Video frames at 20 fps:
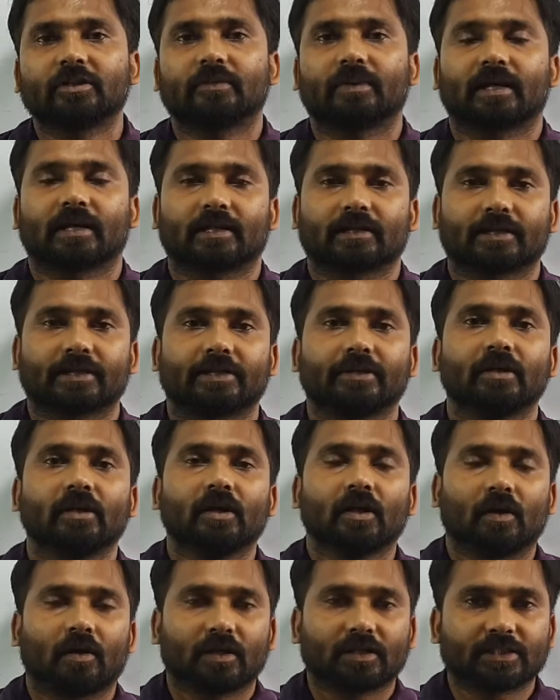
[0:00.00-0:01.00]
भारत की
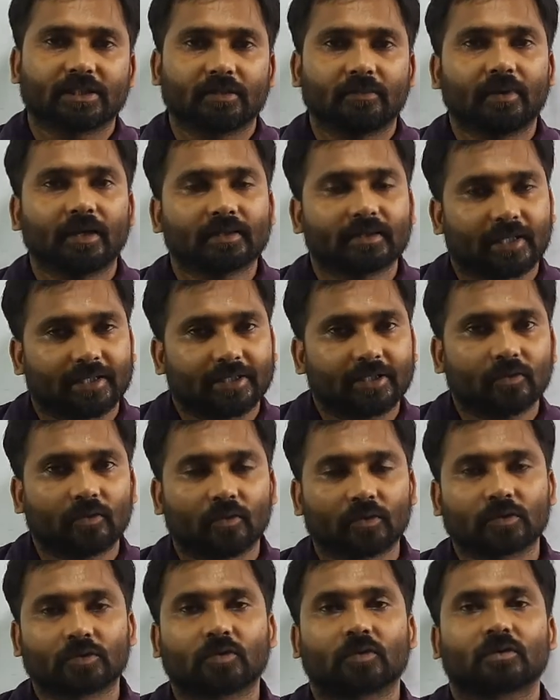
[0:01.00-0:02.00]
और जब बात आती है
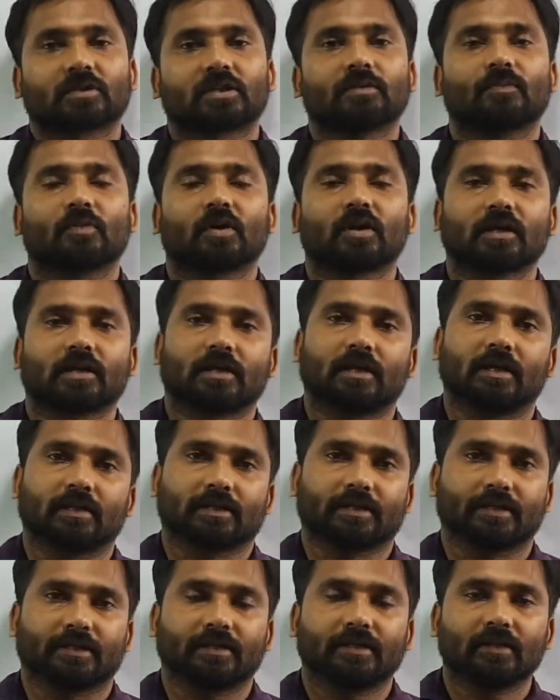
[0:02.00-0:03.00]
उत्तरोत्तर मुगल काल
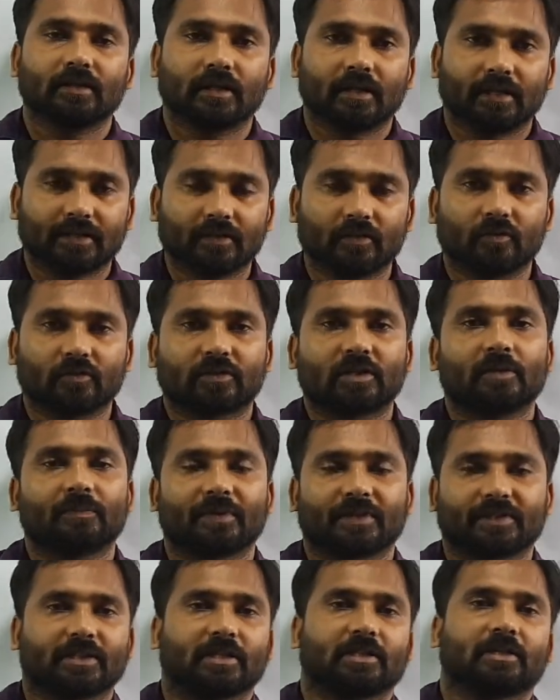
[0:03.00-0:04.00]
की है ना उसके
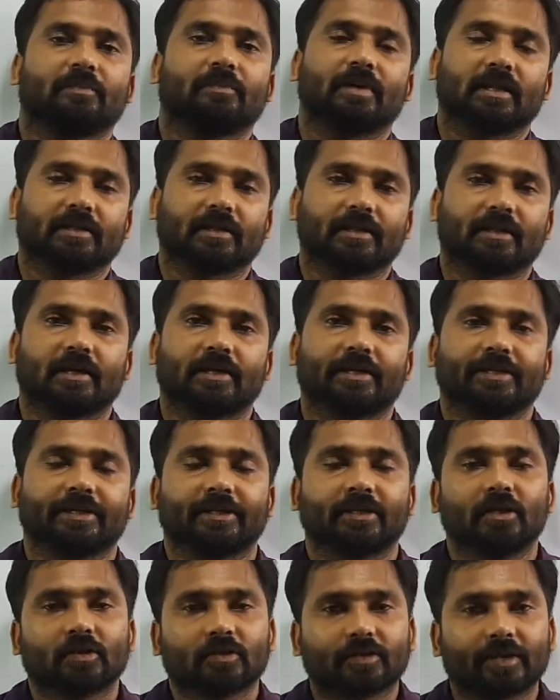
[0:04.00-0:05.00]
पश्चात की बात की कहानी
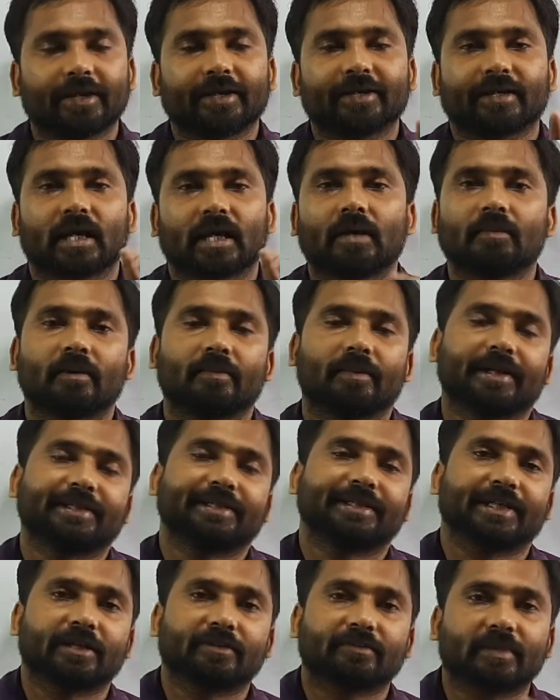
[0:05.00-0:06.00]
तो एक नाम हमारे
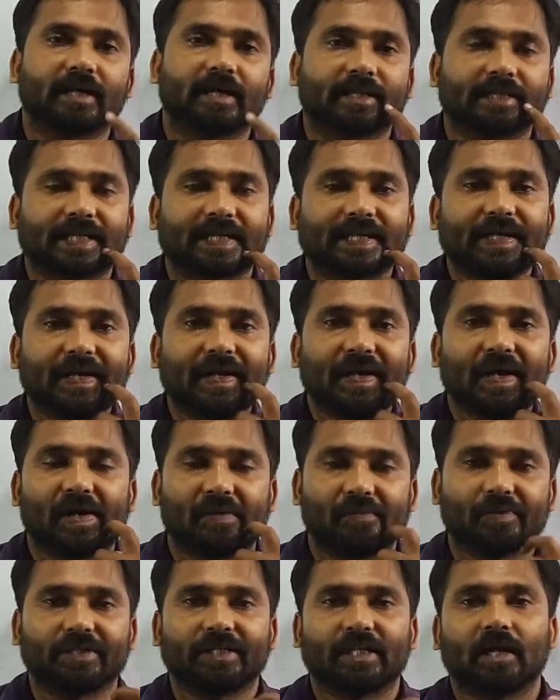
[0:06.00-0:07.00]
जहन में आता है और
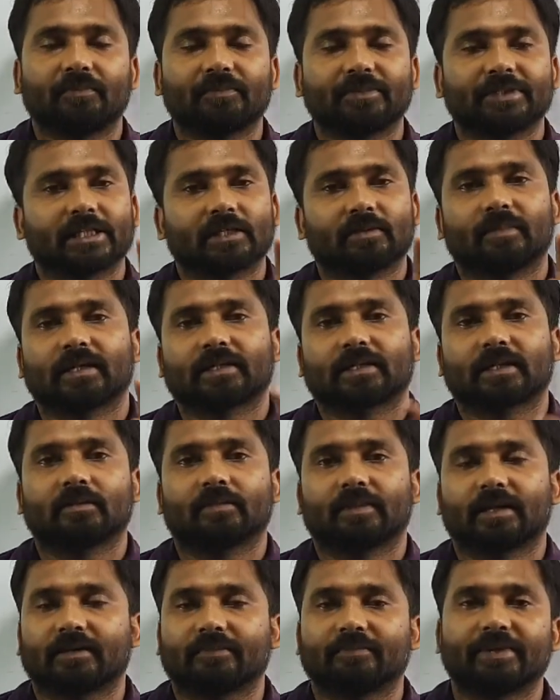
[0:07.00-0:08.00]
वो नाम जहन में आता है
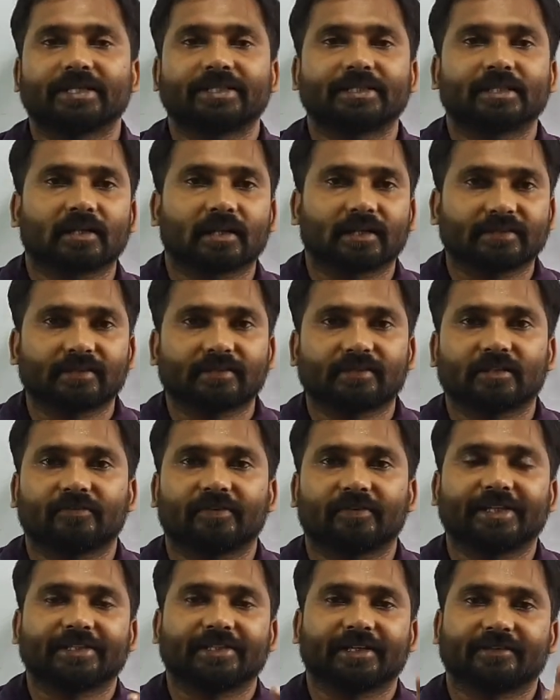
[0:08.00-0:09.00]
हमारा मिर्जा राजा
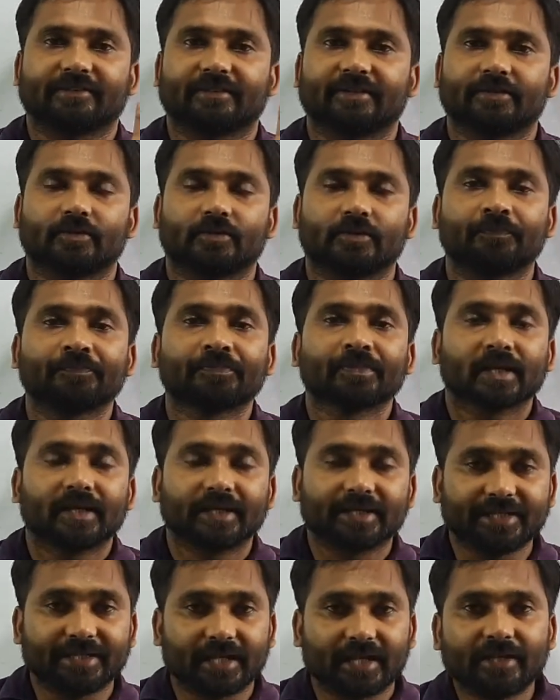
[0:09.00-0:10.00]
सवाई जय सिंह को
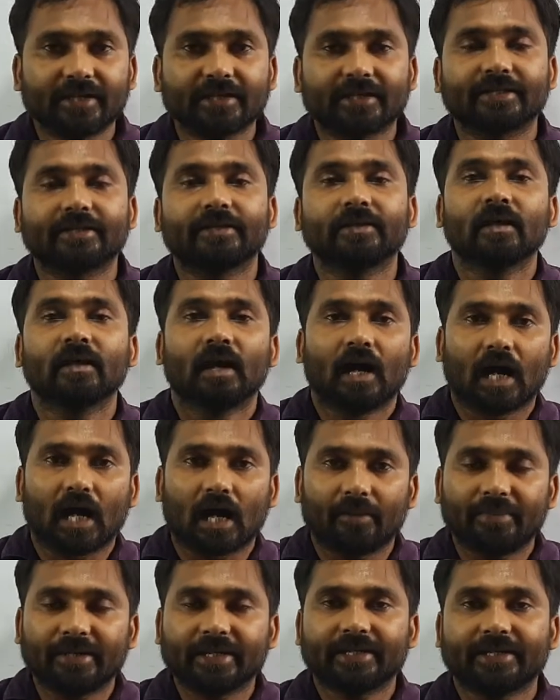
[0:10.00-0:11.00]
यानी कि
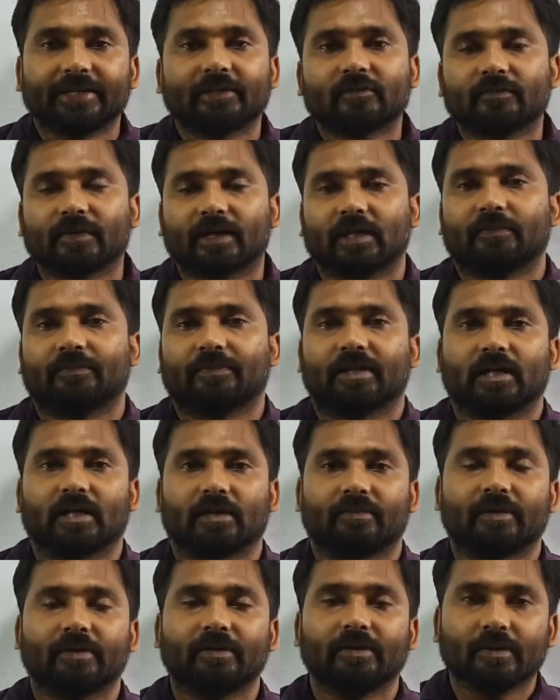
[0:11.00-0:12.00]
हमें इस वाले पार्ट
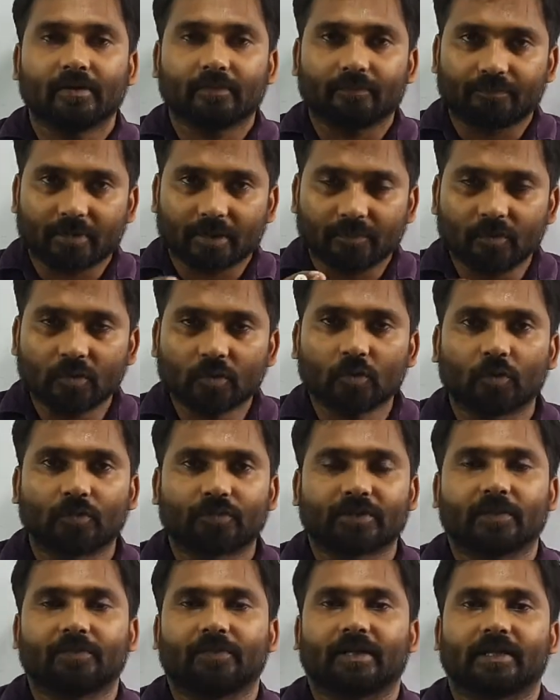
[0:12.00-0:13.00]
में प्रमुख रूप
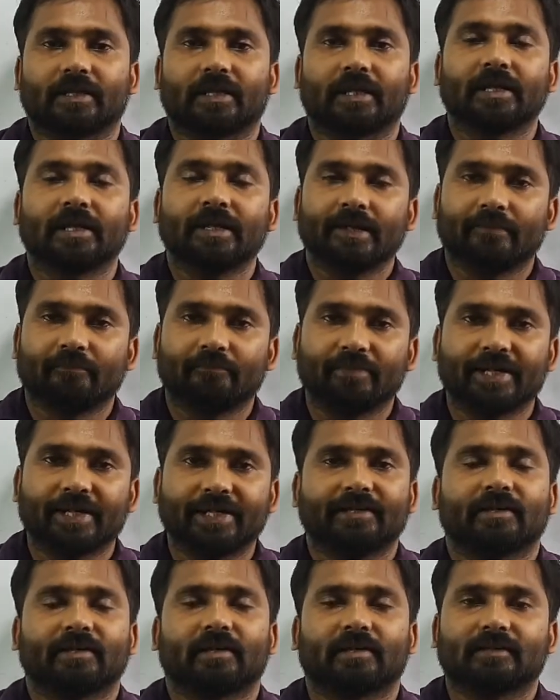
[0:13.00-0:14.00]
से पढ़ना है
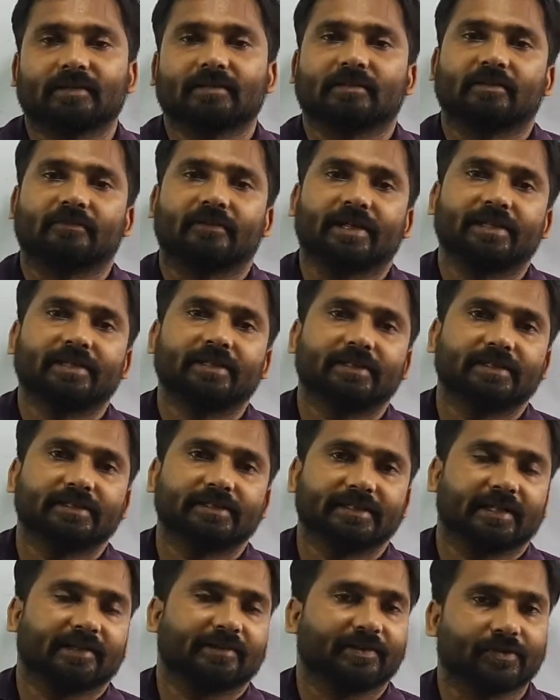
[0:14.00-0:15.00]
मिर्जा राजा सवाई
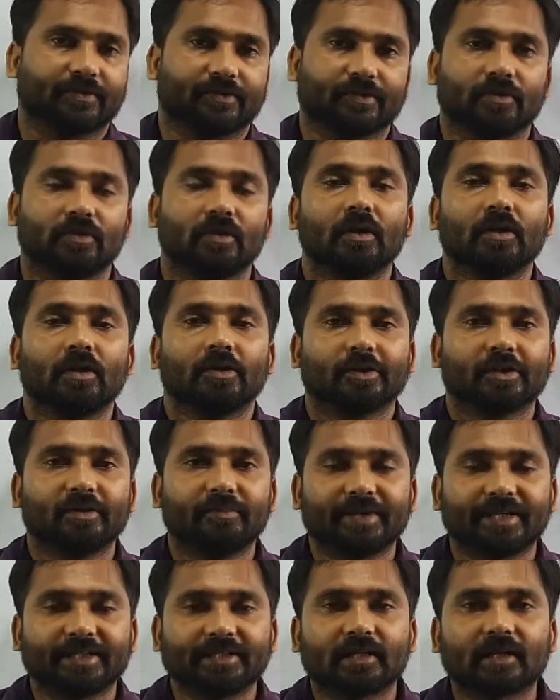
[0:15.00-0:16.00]
जयसिंह को क्योंकि
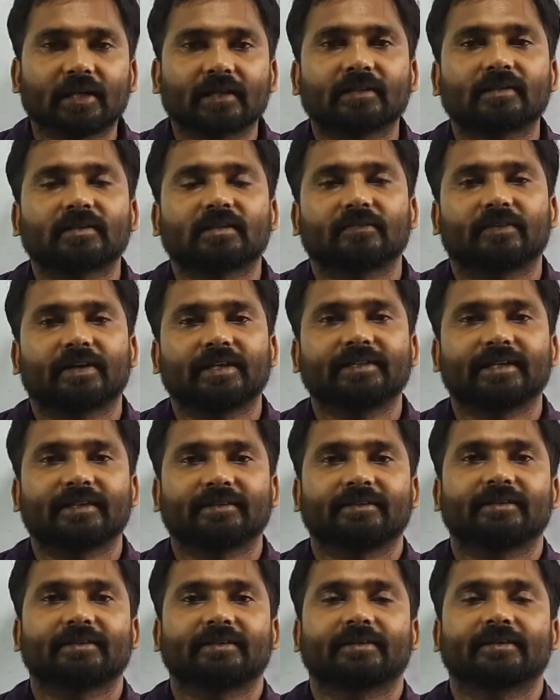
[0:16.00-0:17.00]
मिर्जा राजा सवाई
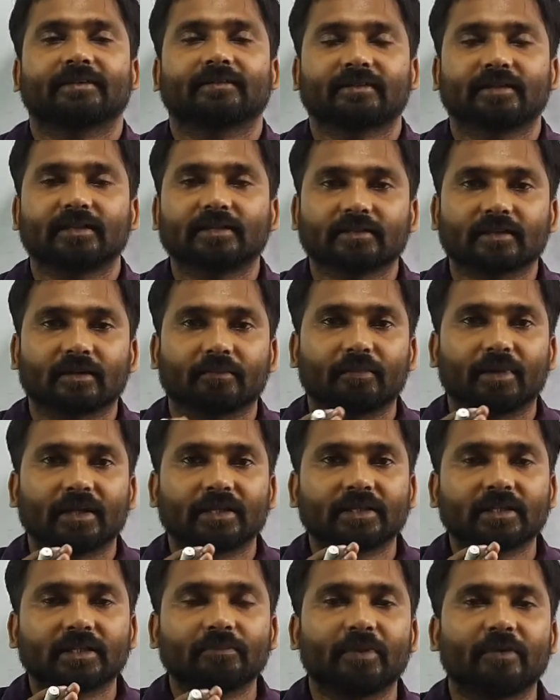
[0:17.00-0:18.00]
जयसिंह के से
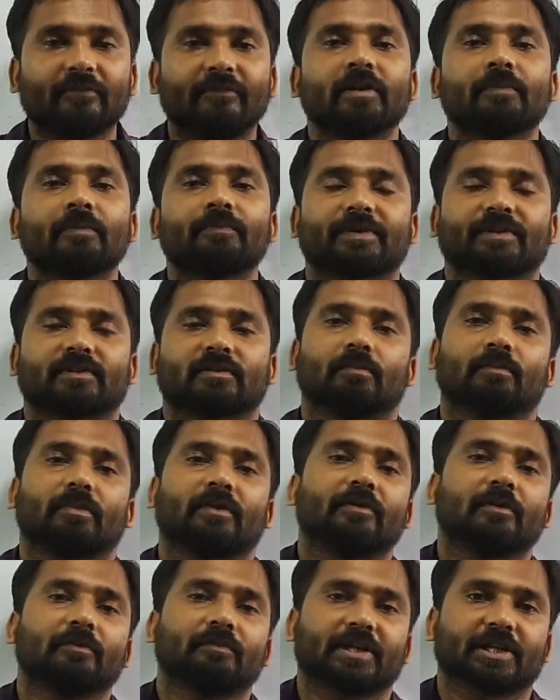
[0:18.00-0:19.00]
संबंधित विभिन्न प्रश्न
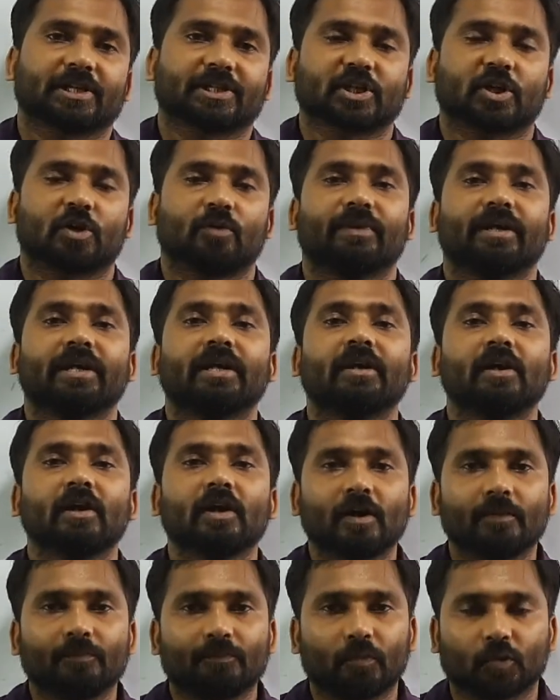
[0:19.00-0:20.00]
विभिन्न परीक्षाओं में
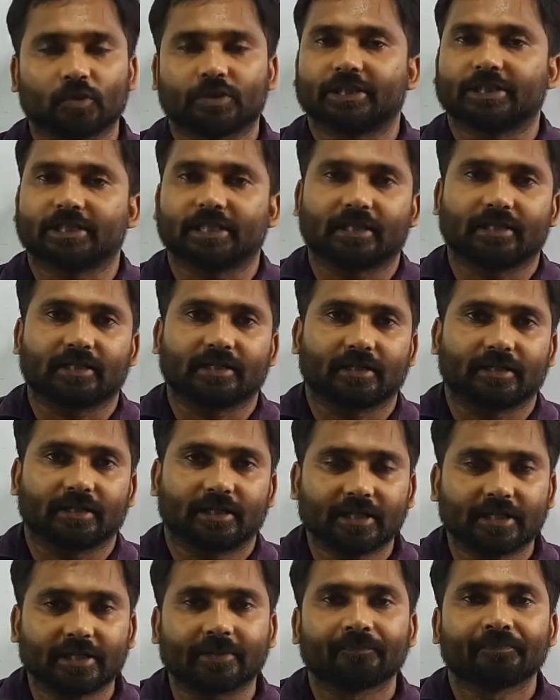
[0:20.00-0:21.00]
पूछे जाते हैं
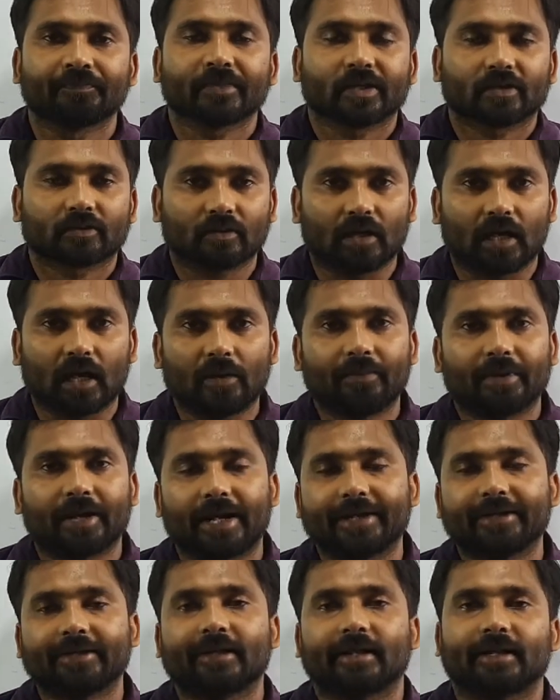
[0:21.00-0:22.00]
ठीक है तो आप
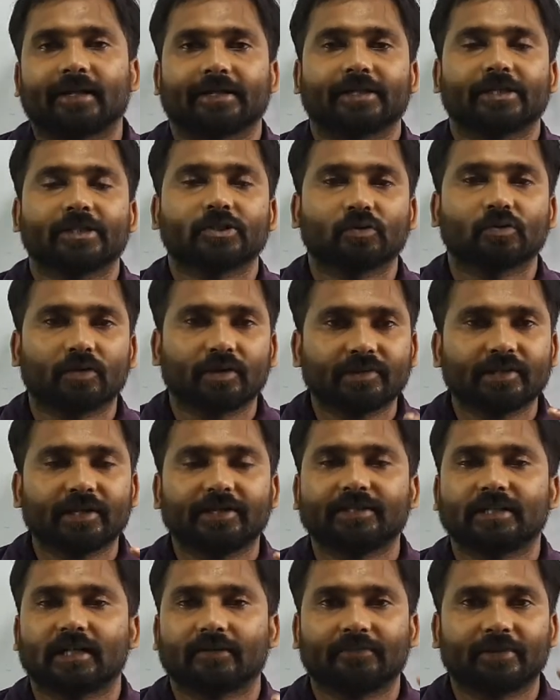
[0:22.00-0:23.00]
हेडिंग डालेंगे छोटे से
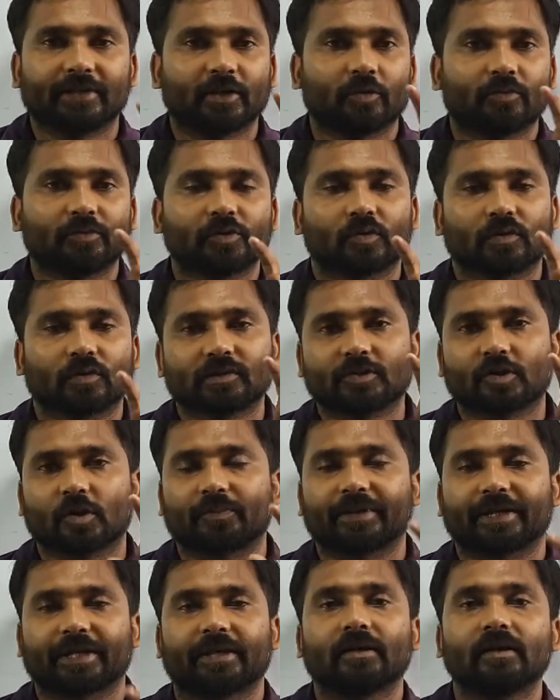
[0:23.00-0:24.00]
बट छोटा सा
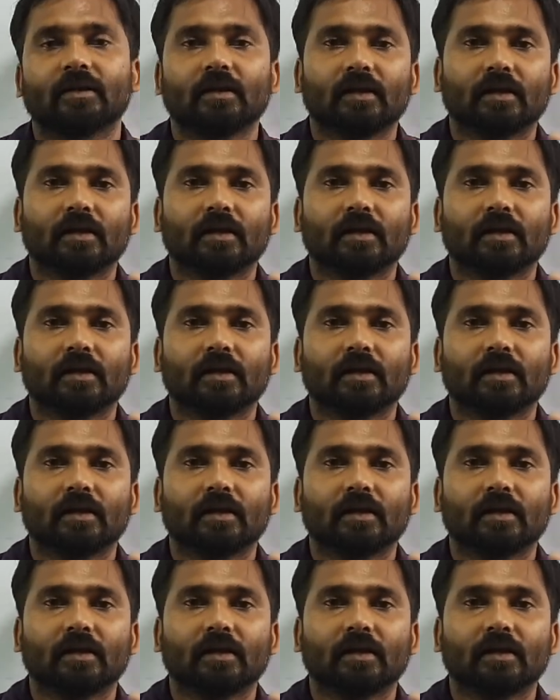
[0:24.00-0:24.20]
टॉपिक है